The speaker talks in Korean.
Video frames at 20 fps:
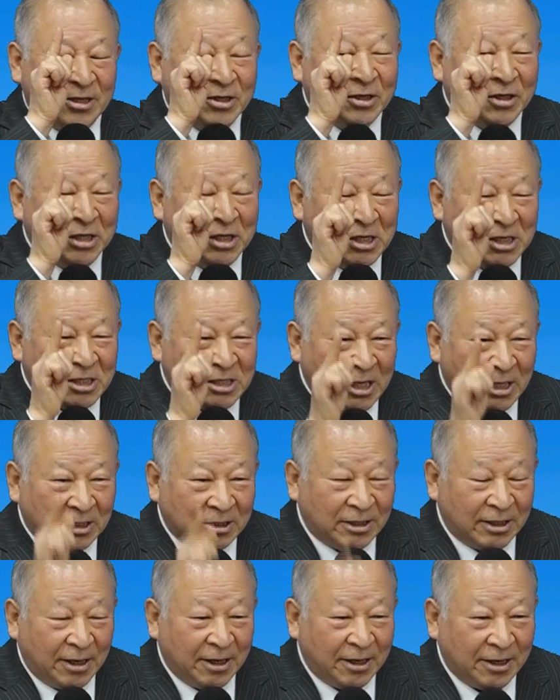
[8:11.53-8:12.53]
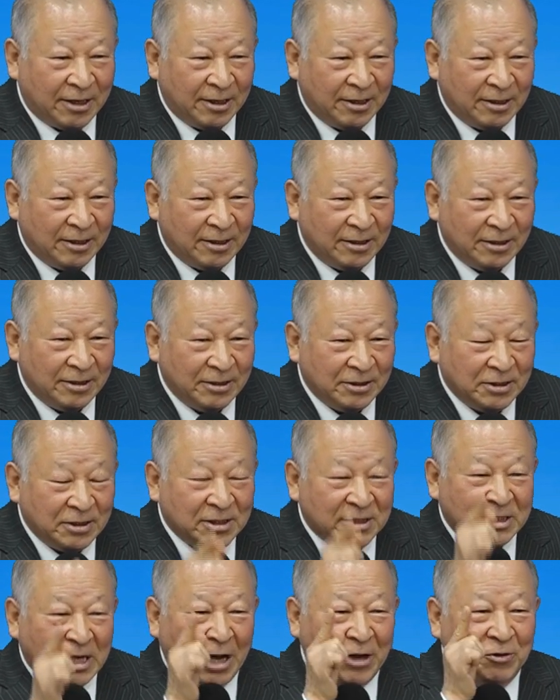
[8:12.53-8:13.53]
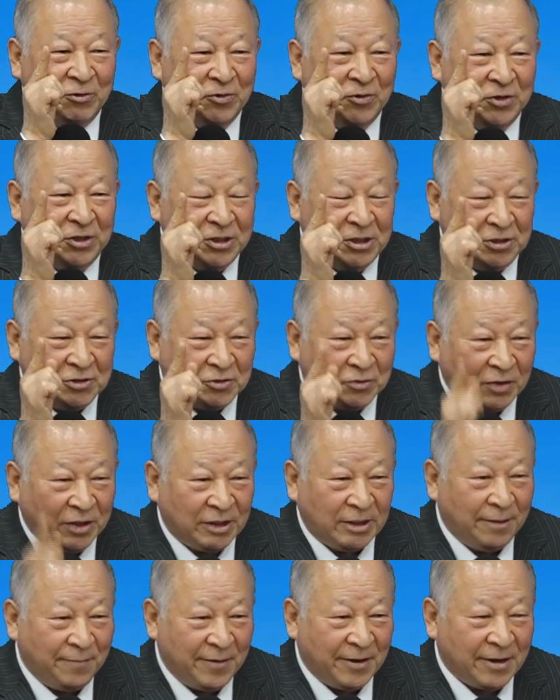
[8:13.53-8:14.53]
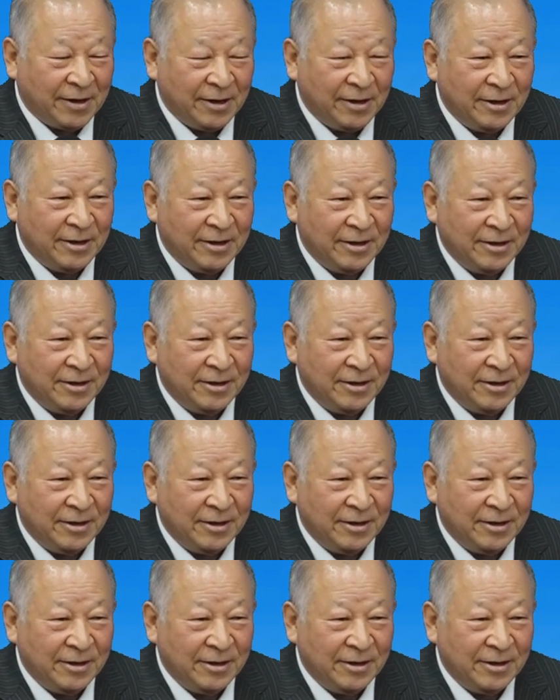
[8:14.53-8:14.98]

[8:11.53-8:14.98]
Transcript: 너 인생들에게는 자유의지를 줬기 때문에